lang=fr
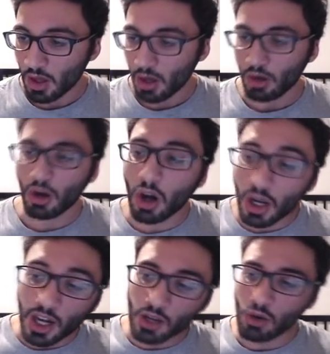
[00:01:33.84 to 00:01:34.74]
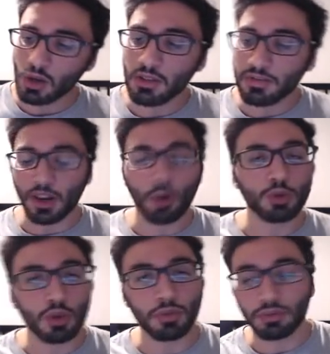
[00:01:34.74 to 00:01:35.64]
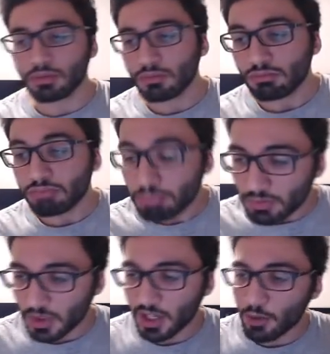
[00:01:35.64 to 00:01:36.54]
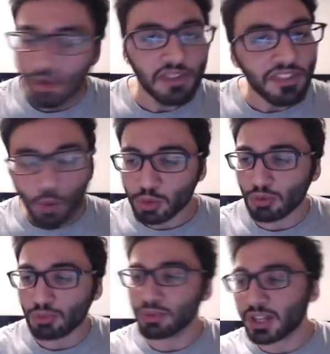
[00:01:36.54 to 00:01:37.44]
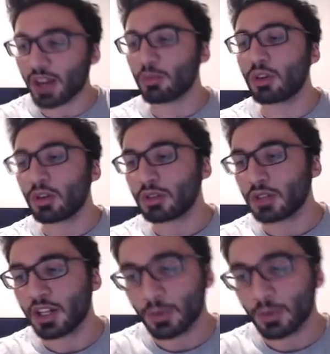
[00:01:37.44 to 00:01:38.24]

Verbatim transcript: Euh, la Colifla, on s'en fout. La colifla, on s'en fout clairement. Hein.